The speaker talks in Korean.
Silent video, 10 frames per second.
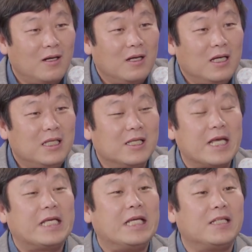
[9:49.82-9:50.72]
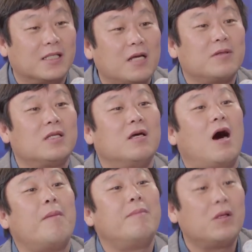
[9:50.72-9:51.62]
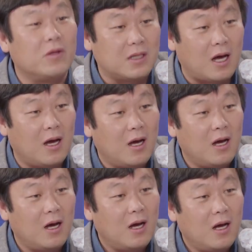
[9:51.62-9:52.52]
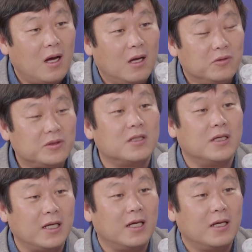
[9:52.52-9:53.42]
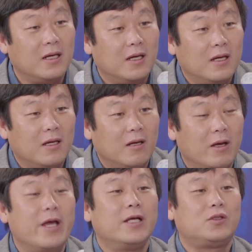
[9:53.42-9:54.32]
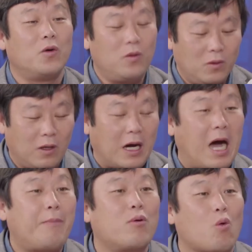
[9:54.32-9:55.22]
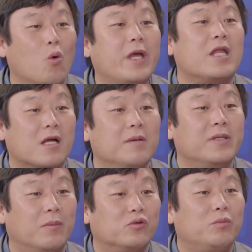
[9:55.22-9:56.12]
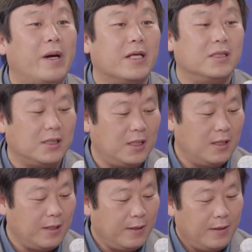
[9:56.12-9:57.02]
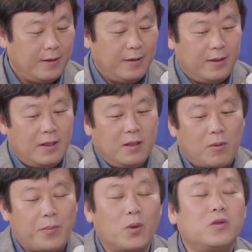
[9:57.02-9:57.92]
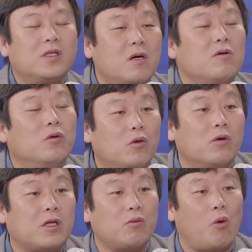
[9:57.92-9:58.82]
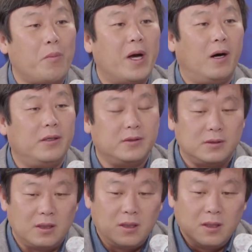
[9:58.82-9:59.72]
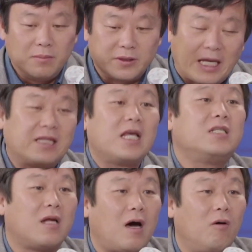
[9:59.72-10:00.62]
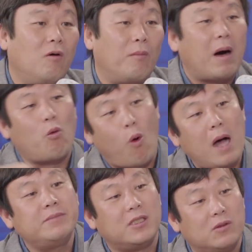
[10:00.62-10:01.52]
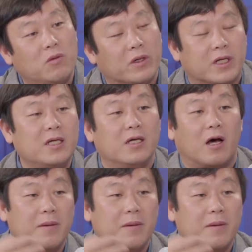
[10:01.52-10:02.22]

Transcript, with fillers: 이 새끼 저 새끼보다 더 한 말도 했다. 음, 아, 그런 얘기가 인터뷰에서 했죠. 네, 했죠. 네. 앞으로 공개될 겁니다. 무슨 음... 말인지. 뭐 평소에 선거운동할 때도 보면 뭐 삿대질하고 막 고함 지르고 이런 게 여러 번